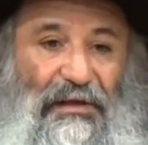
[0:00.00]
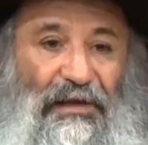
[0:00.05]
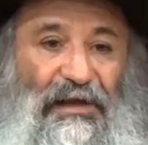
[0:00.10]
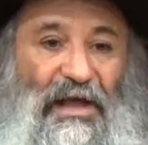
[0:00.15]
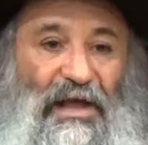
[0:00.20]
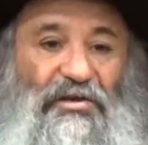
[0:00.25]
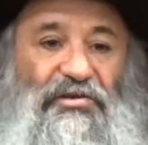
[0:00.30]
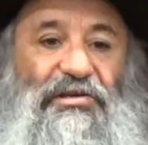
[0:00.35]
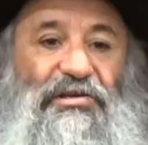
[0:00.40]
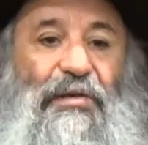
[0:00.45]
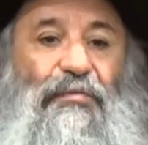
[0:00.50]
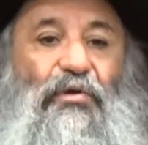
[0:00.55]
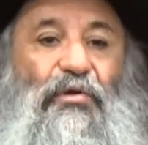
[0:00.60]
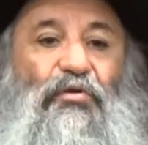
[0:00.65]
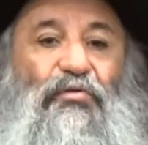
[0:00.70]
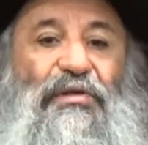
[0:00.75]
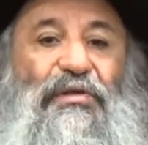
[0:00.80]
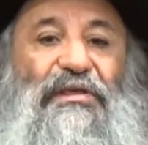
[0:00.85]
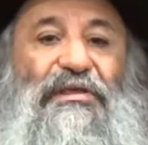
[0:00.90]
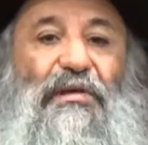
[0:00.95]
Et Hachem, il
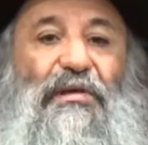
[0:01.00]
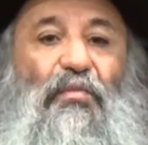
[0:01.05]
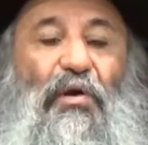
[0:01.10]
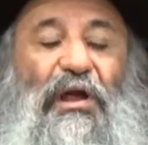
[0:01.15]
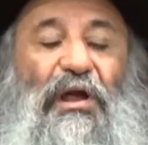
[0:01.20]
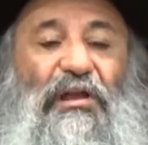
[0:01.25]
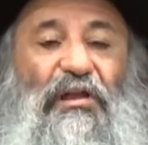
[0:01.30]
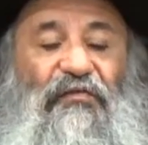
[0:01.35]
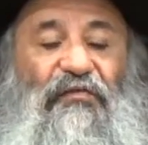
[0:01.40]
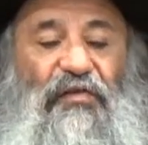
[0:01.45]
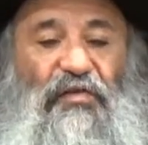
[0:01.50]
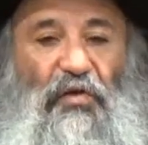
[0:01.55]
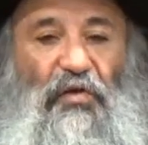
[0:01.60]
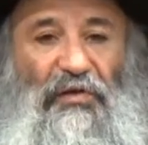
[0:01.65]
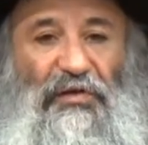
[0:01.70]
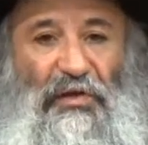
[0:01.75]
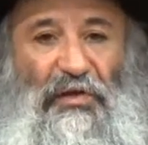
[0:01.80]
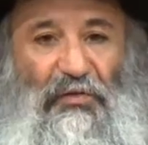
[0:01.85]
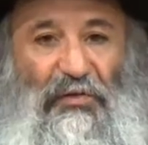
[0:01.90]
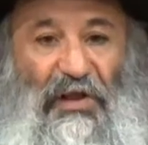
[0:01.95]
lui dit, c'est moi qui t'ai fait
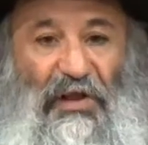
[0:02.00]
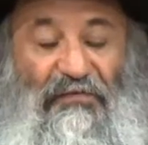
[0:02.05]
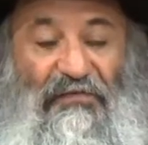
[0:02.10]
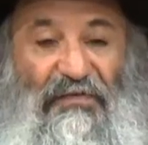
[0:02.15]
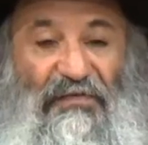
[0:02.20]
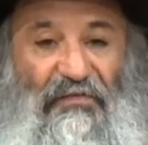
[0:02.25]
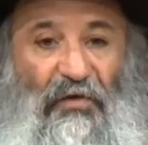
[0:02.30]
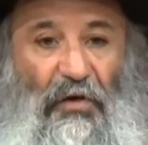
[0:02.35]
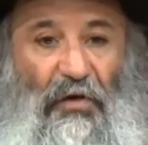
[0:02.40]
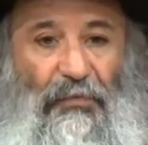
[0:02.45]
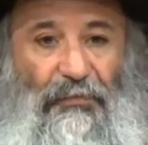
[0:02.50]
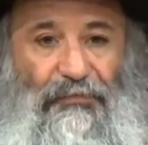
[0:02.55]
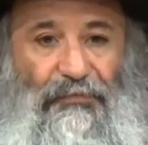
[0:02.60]
sortir de là vivant.